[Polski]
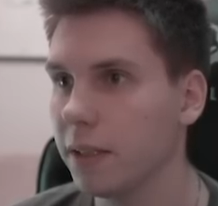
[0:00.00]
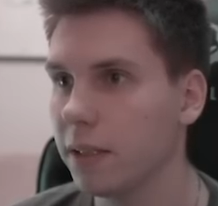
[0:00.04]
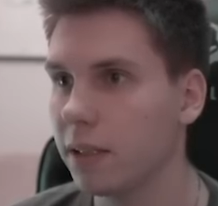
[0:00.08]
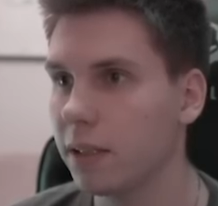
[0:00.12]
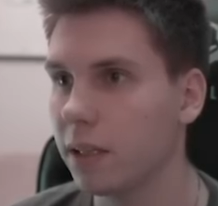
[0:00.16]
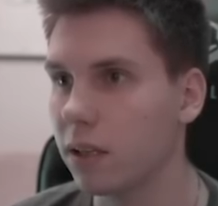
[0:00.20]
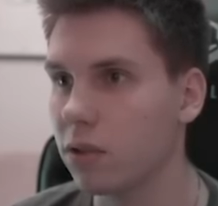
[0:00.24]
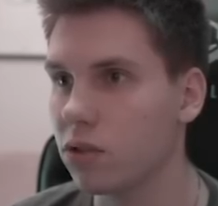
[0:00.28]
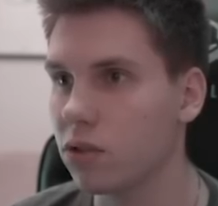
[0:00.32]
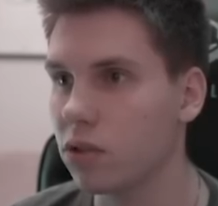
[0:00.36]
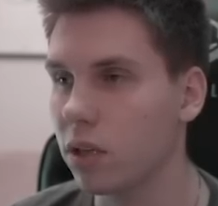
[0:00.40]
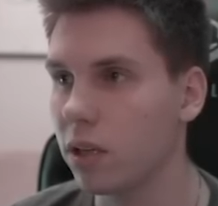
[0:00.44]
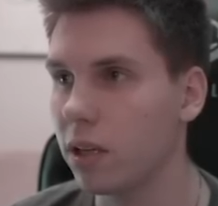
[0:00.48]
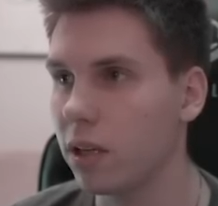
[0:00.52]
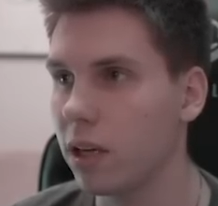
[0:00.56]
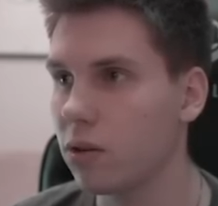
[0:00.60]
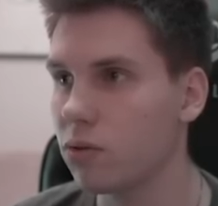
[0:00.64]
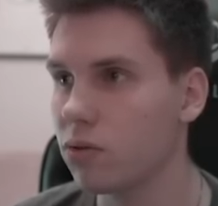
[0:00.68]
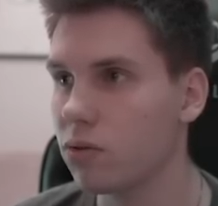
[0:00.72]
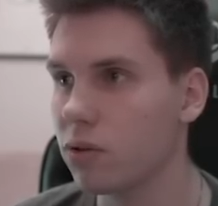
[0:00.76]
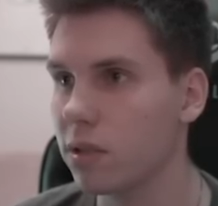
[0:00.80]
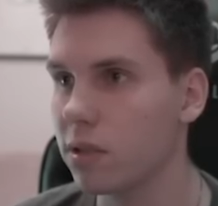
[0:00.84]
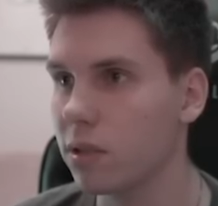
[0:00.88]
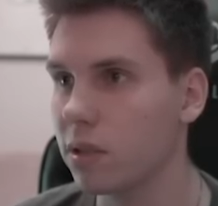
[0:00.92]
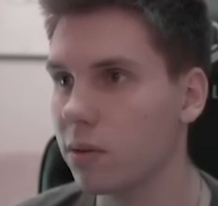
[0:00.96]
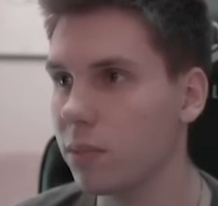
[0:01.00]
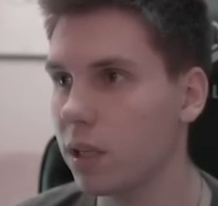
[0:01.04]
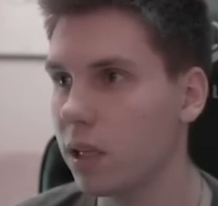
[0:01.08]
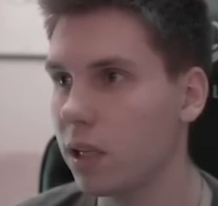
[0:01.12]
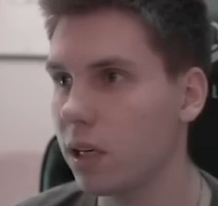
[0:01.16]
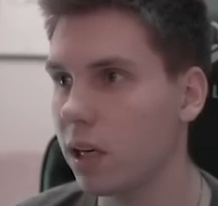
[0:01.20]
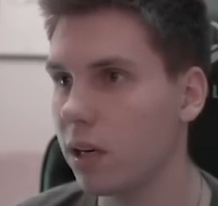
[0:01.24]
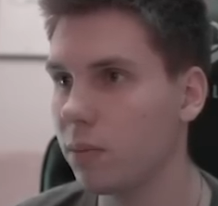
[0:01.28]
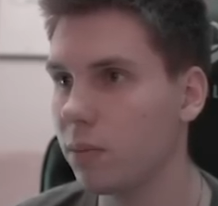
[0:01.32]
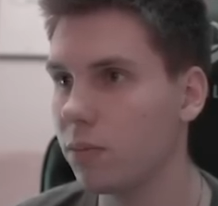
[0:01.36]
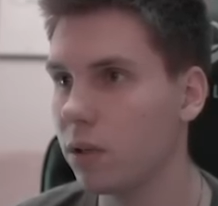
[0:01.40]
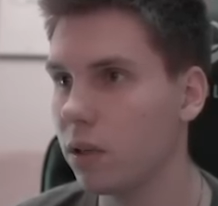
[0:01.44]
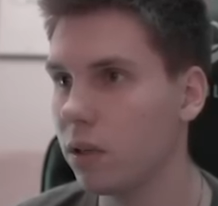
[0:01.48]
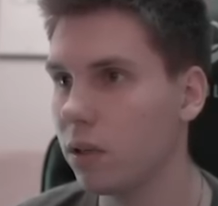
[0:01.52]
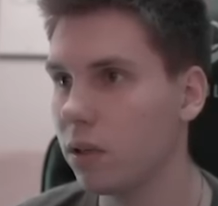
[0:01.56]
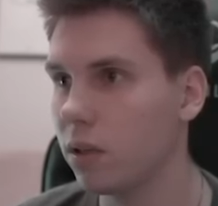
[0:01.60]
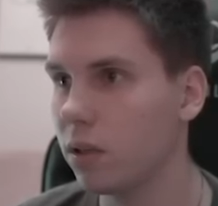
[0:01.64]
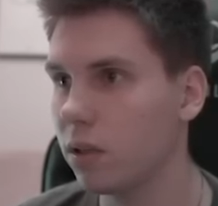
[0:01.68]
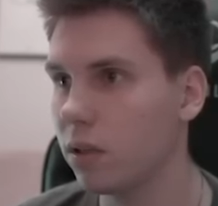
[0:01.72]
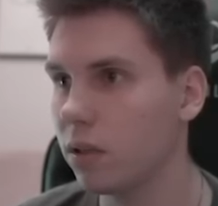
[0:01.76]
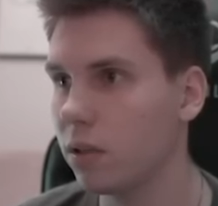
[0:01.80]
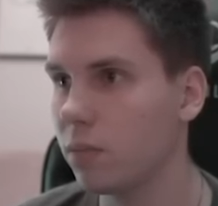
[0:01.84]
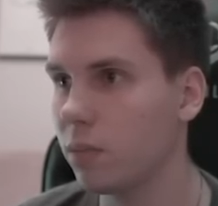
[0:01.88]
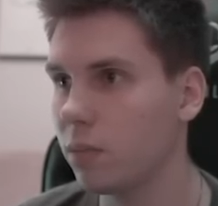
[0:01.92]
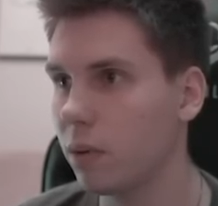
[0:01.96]
Także ja już się zamykam.
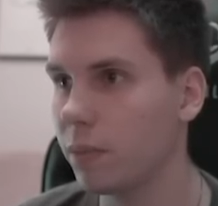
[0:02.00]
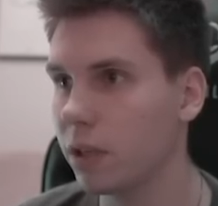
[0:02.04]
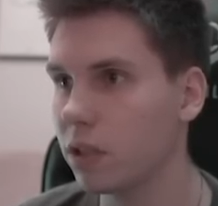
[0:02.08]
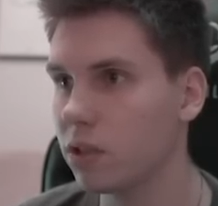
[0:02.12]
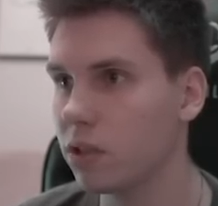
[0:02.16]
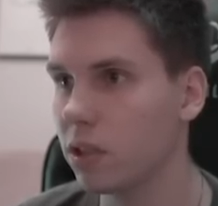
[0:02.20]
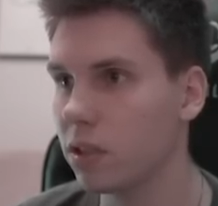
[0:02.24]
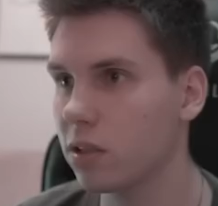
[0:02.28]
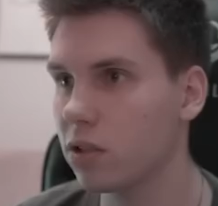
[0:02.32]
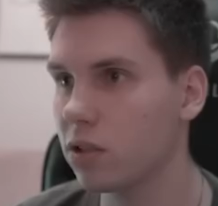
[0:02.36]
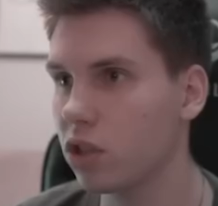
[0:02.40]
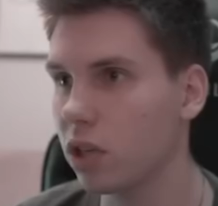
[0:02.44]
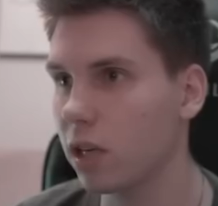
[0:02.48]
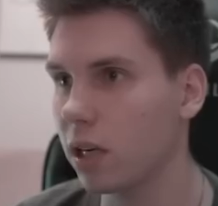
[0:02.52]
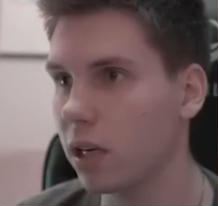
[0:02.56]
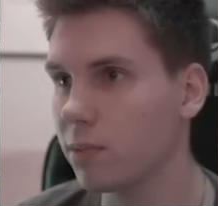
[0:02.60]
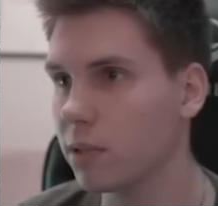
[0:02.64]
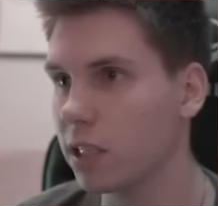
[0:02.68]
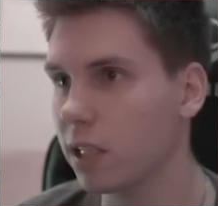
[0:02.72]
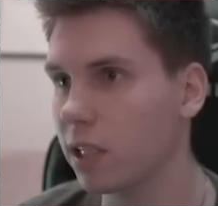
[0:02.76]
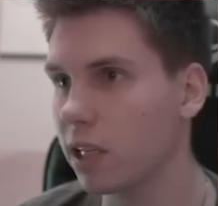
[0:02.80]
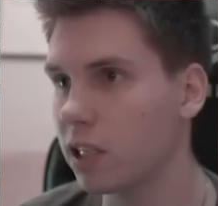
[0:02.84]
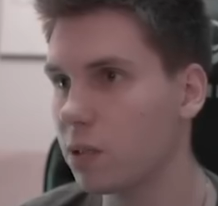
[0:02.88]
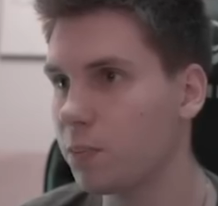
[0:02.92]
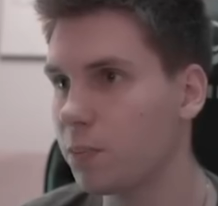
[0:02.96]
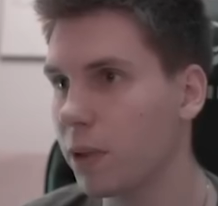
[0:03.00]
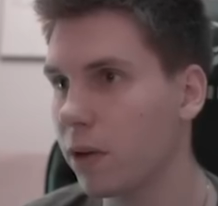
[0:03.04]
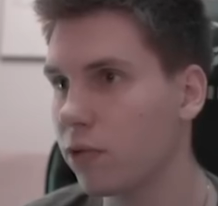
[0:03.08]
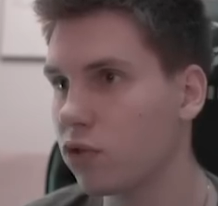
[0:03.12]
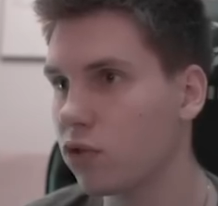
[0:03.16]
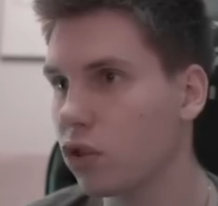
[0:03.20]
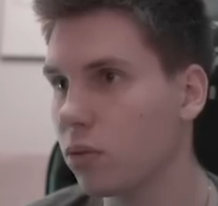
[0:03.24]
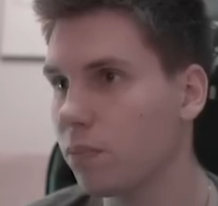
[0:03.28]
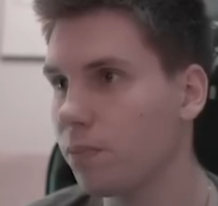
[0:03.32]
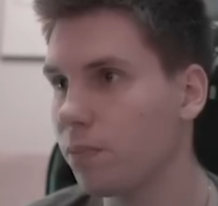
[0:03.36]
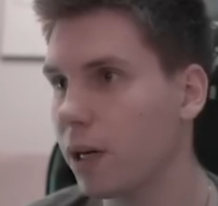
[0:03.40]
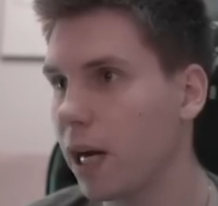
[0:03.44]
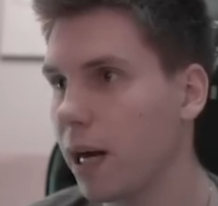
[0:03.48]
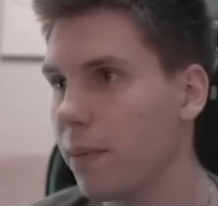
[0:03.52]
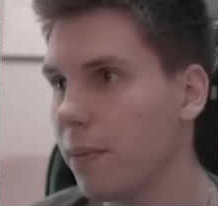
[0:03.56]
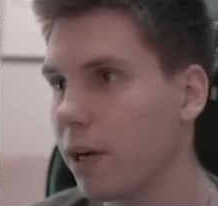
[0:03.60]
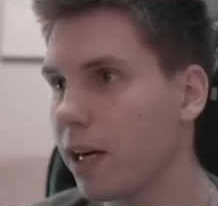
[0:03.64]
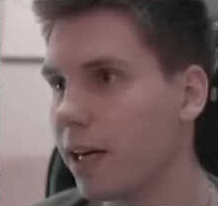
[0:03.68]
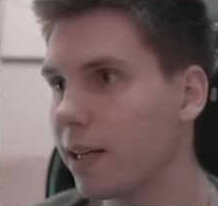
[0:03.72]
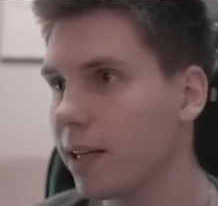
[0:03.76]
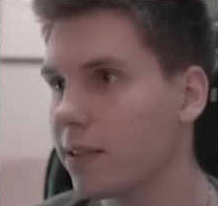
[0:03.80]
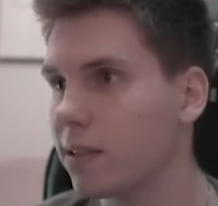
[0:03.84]
Mam nadzieję strzelam zaraz pierwszą bramkę.